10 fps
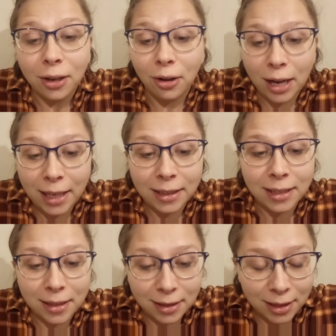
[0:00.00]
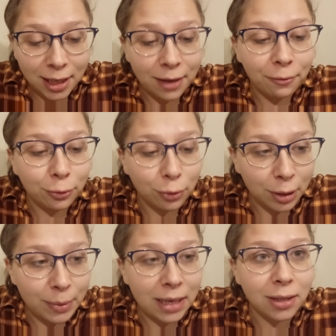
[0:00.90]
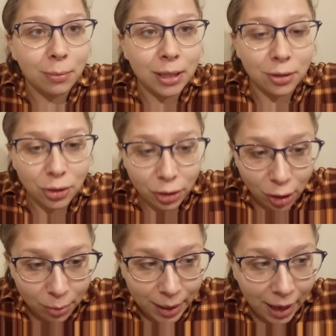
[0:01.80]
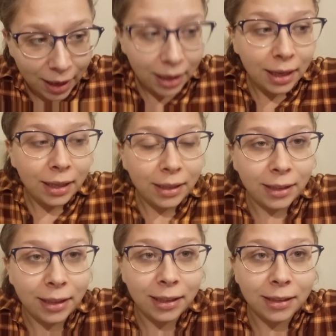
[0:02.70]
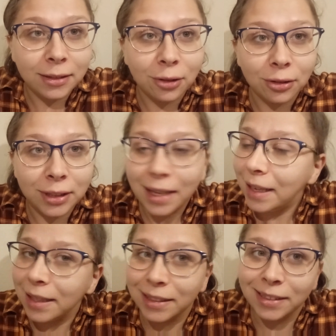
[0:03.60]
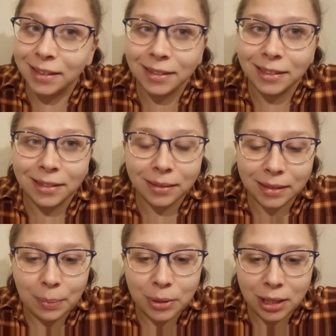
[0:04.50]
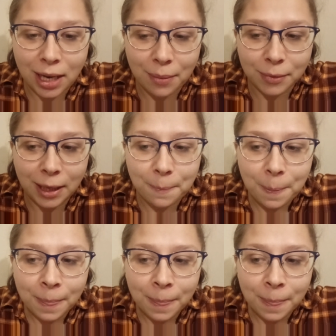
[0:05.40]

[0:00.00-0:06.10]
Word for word: kolejny z dni, w którym ja sobie coś robię i to nie jest y, za przyjemne.